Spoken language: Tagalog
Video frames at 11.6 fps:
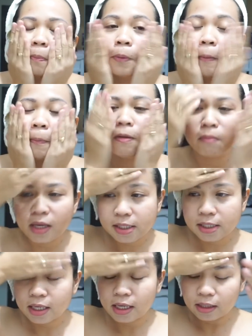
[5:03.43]
prepping my
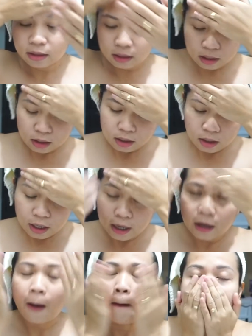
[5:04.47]
skin.
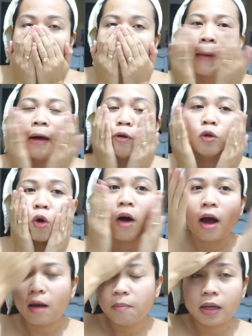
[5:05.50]
Uh, bago to,
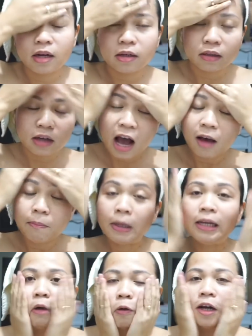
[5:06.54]
kakabila, kakabili
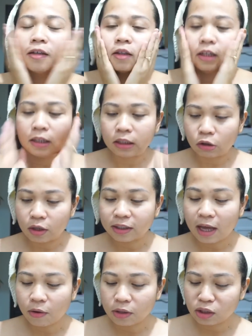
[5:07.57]
ko lang din ito.
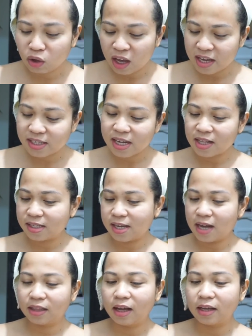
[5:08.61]
Tawag dito essence
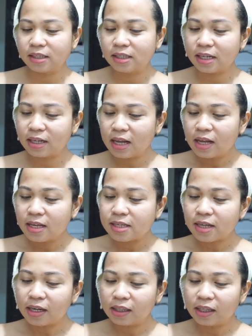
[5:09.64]
ata. Sin
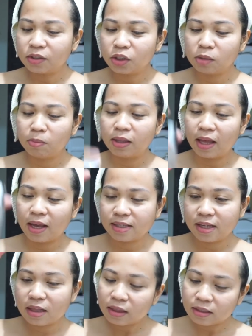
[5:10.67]
starting treatment
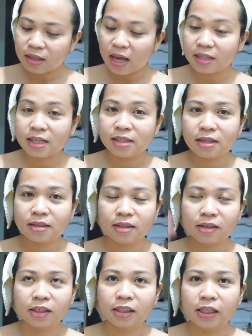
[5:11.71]
essence, essence ng
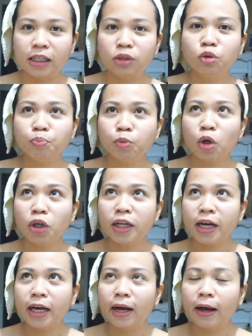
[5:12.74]
Secret Key. Dupe to
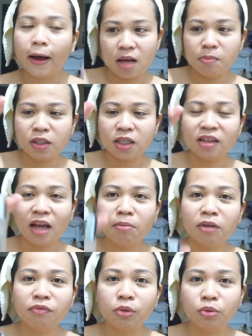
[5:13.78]
ng uh, Misha Time
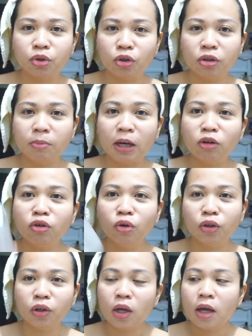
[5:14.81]
Revolution. Meron
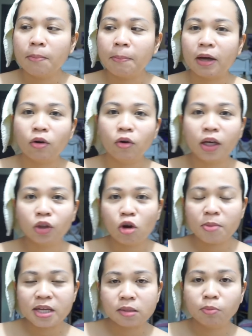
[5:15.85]
nun. Pero ito,
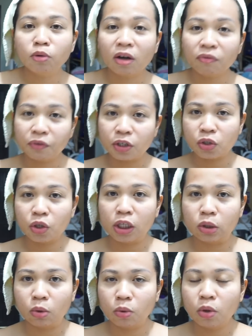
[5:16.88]
mas murang version
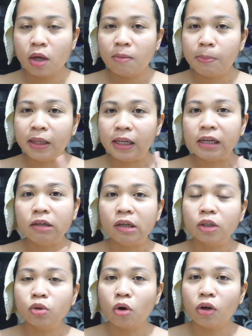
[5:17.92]
nito. Binili ko
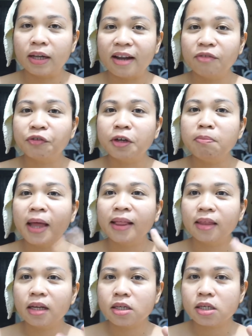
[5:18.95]
lang to online.
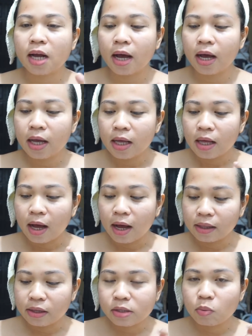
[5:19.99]
Fermented siya.
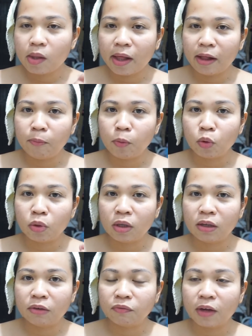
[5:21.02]
Uh, this will help you to
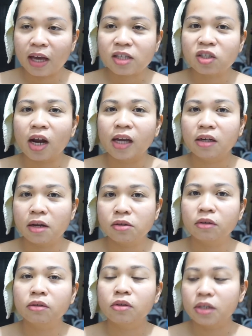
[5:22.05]
give extra
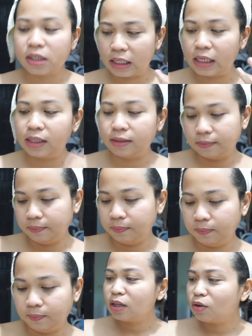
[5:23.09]
hydration to your skin.
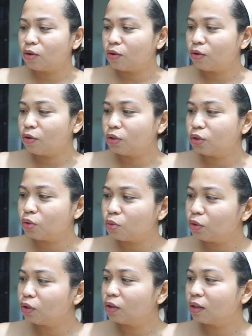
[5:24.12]
Pero
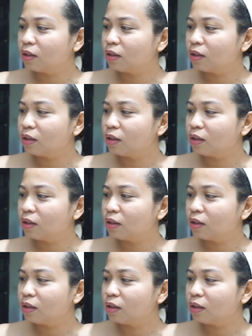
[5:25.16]
June,